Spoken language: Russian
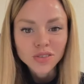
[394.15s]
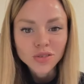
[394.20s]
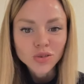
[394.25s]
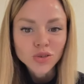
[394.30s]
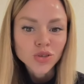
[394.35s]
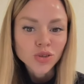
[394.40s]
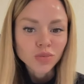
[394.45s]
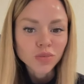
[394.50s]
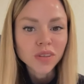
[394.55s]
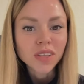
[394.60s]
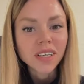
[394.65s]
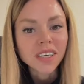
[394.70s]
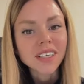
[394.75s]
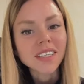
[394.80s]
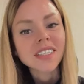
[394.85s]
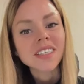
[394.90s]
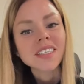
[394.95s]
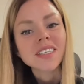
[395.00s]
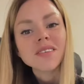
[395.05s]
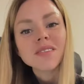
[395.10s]
ну, чтобы это
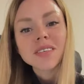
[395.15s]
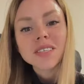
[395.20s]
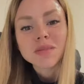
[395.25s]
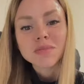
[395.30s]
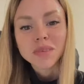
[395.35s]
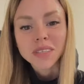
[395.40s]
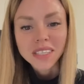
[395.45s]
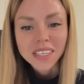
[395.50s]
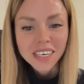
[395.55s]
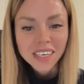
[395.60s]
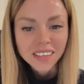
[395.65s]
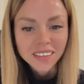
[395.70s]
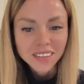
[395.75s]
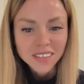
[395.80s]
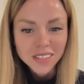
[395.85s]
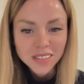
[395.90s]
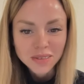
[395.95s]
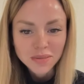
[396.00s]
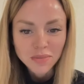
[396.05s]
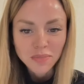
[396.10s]
красиво
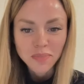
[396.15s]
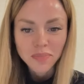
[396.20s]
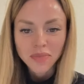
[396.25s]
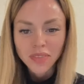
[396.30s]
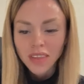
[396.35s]
смотрелось.